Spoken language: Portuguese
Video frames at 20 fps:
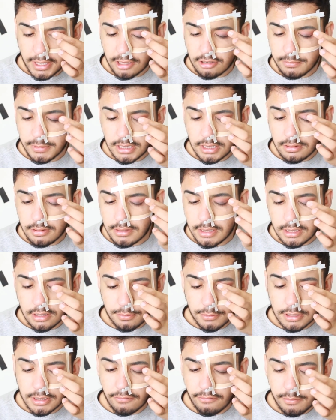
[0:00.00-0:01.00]
maquiagem uma tristeza,
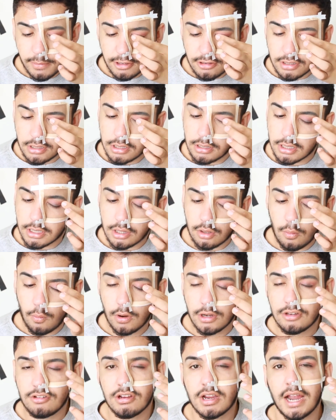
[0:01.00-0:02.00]
porque eu tava imaginando aqui um
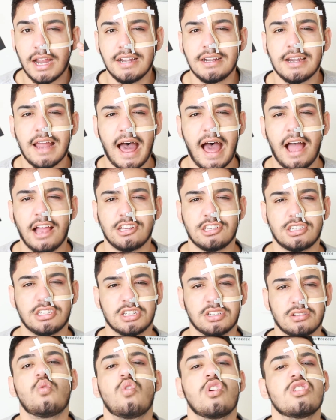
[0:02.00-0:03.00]
olho de
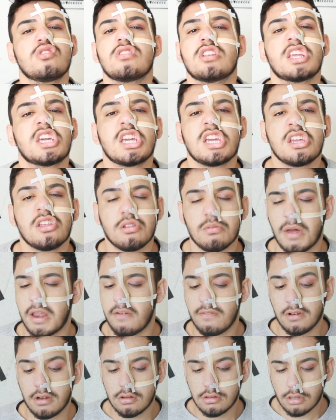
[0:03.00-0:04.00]
Kardashian. Um olho lindo,
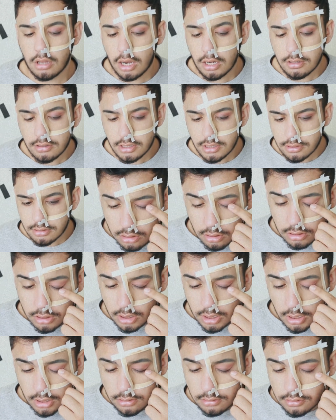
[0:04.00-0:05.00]
maravilhoso. Olha isso, tô
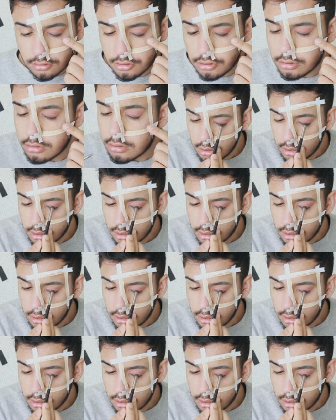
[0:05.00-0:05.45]
triste,